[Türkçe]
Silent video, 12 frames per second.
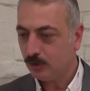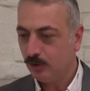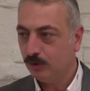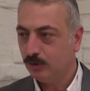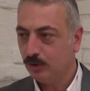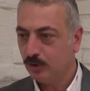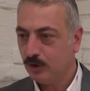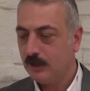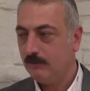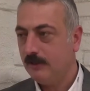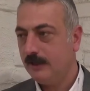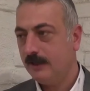olduğu
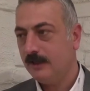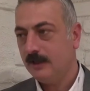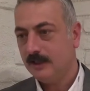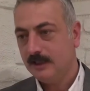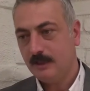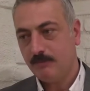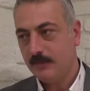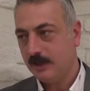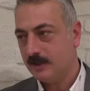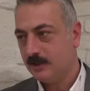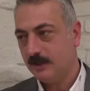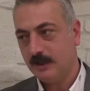görevleri yapmak
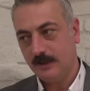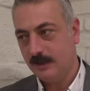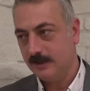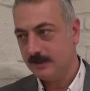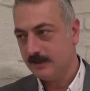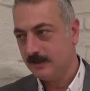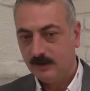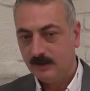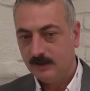için adayız.